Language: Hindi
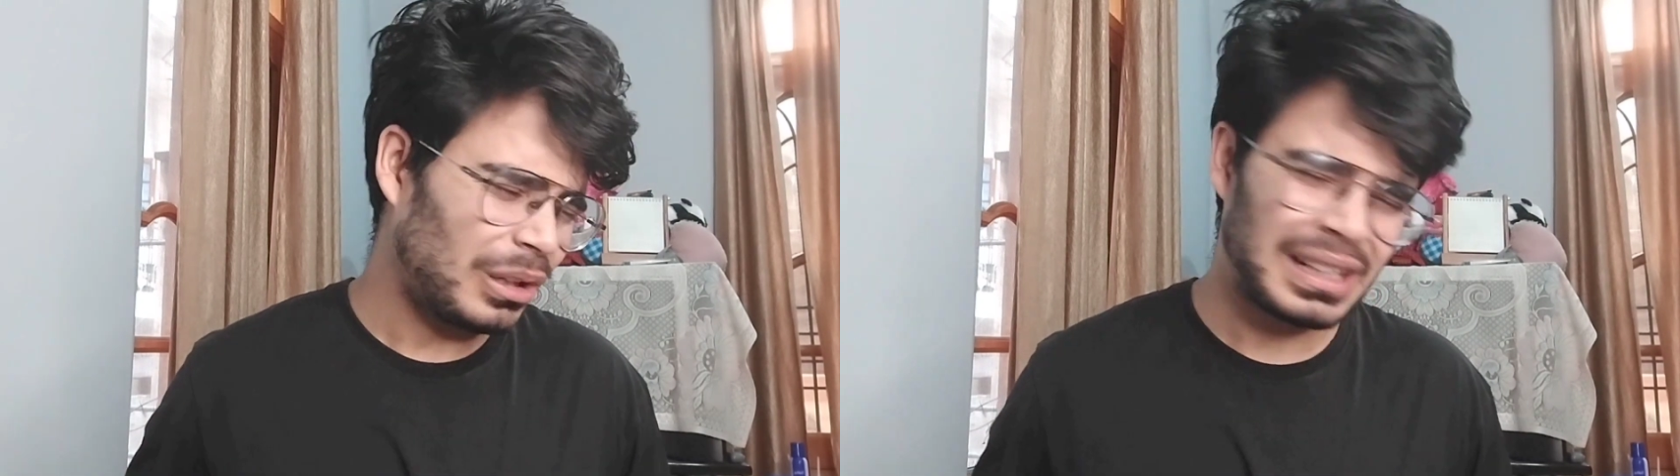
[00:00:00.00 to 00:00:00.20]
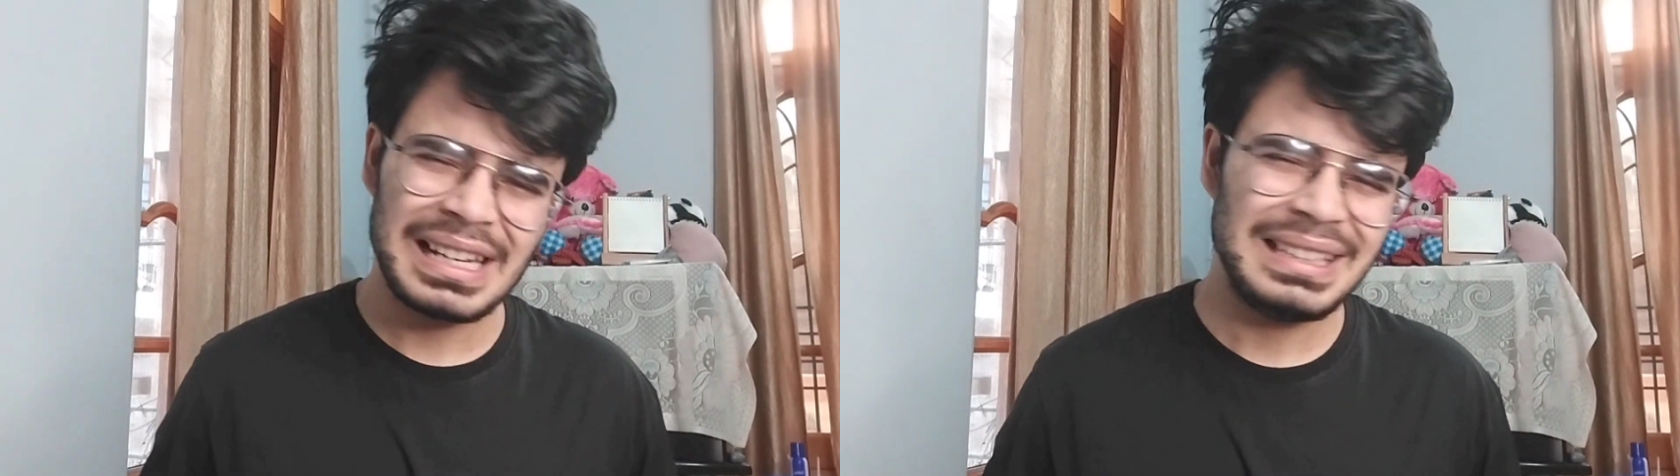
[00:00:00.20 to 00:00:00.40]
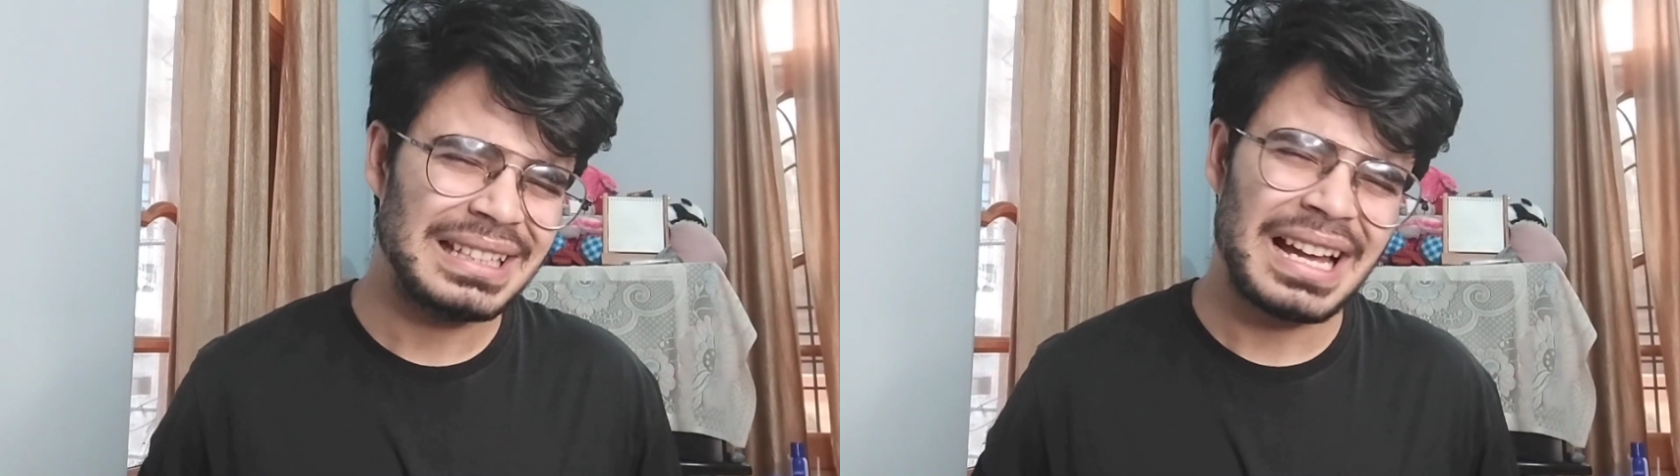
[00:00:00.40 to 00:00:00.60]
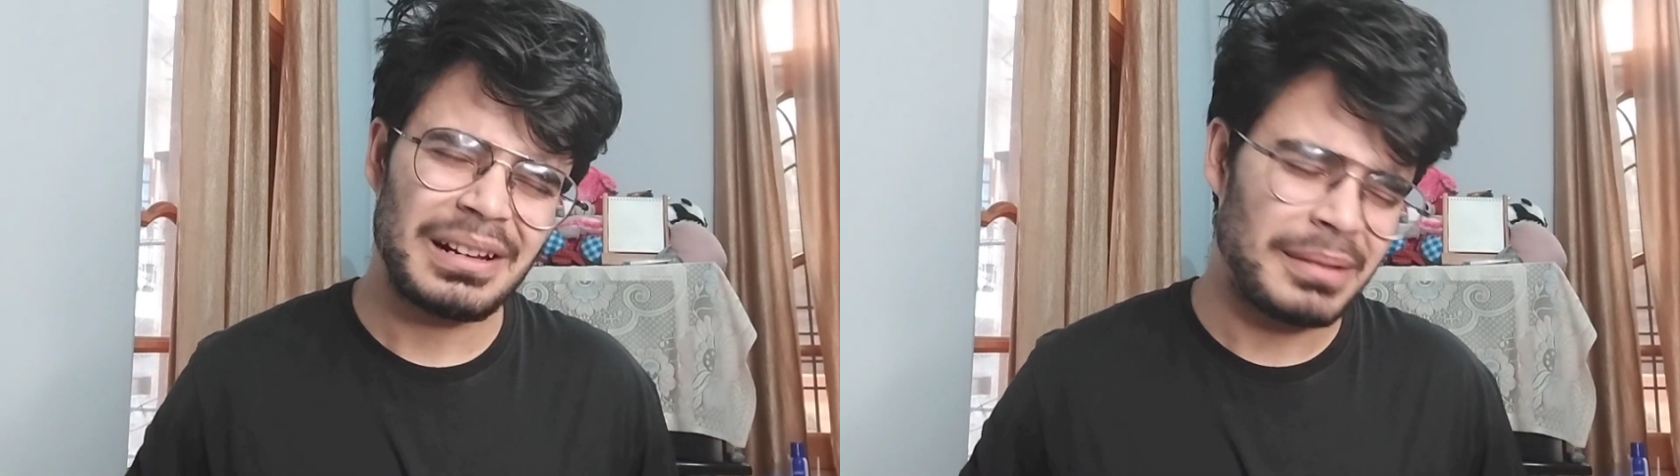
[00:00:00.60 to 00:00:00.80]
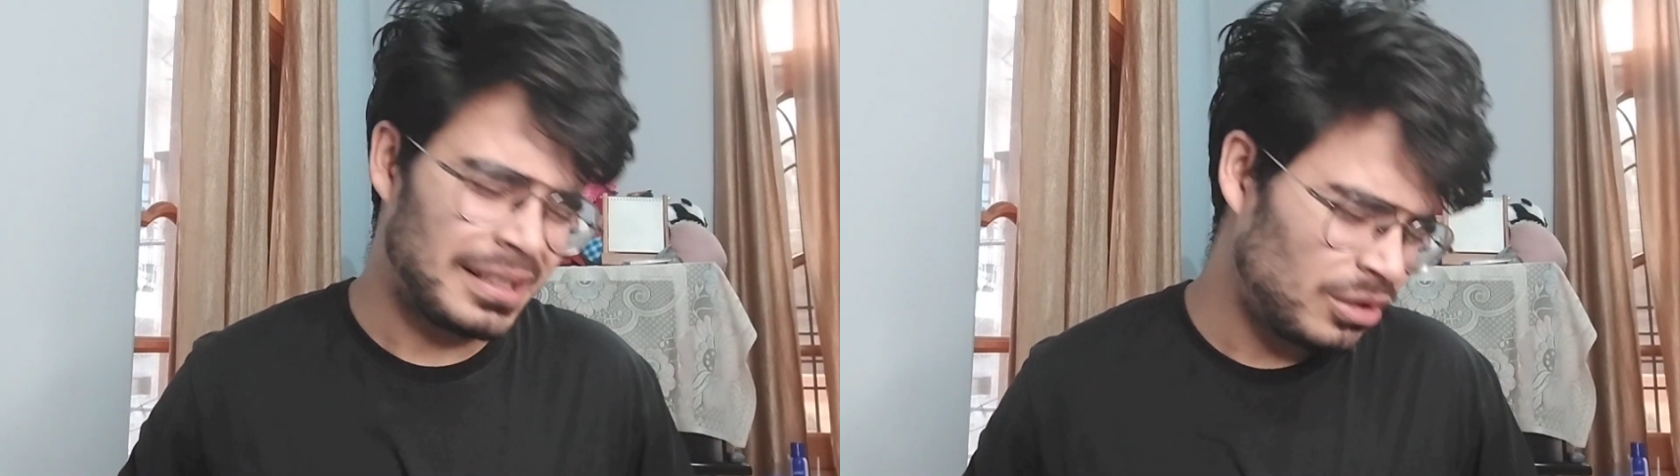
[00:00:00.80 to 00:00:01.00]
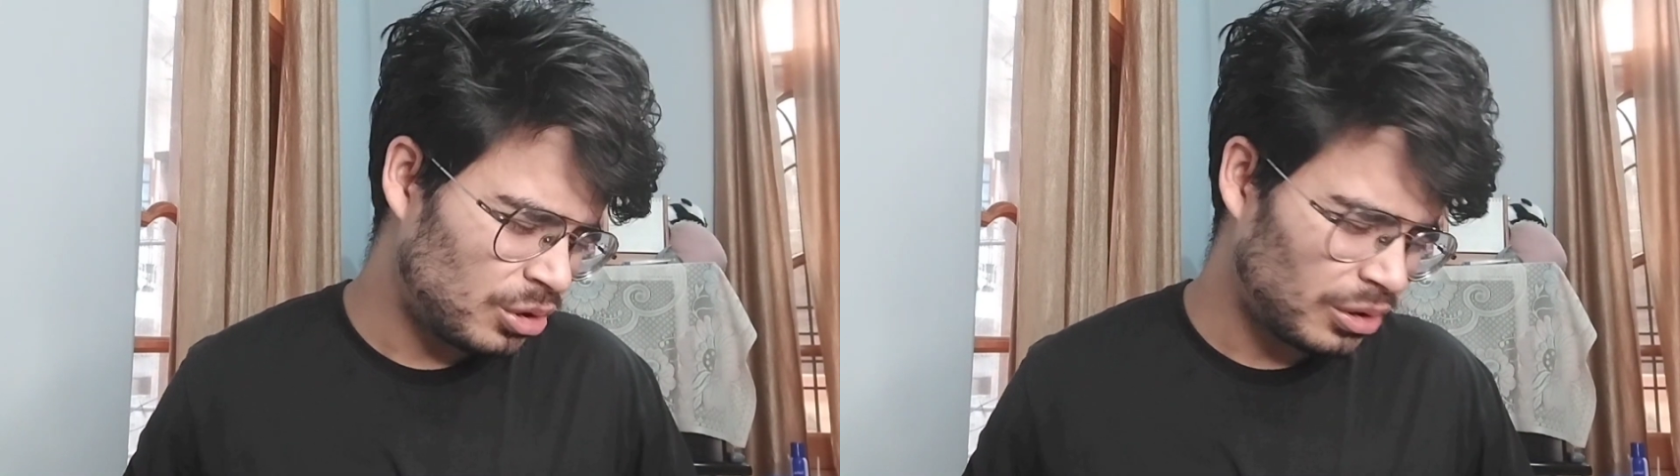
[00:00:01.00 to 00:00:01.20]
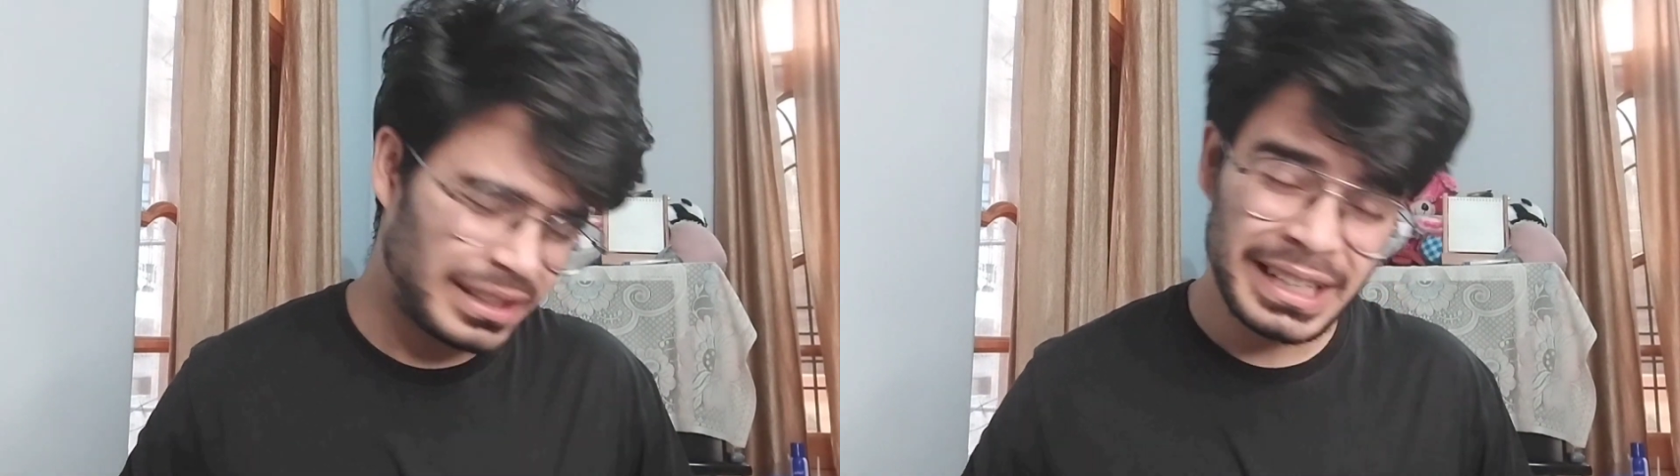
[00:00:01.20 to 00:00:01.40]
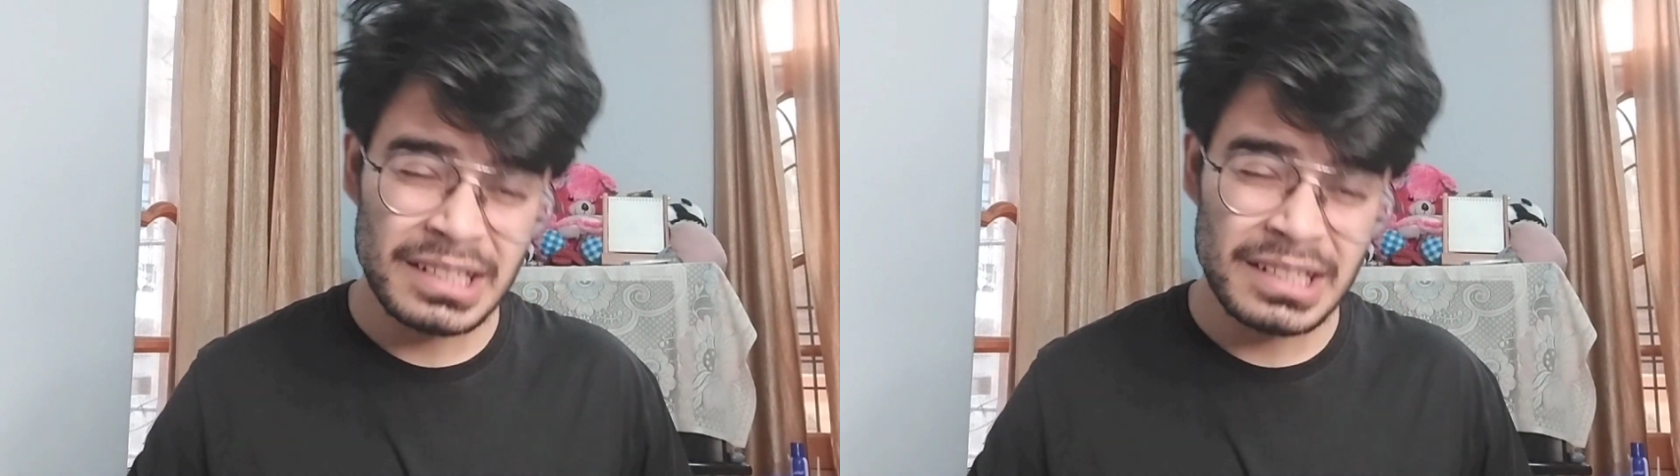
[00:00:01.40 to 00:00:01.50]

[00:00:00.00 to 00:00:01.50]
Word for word: और नहीं यार चो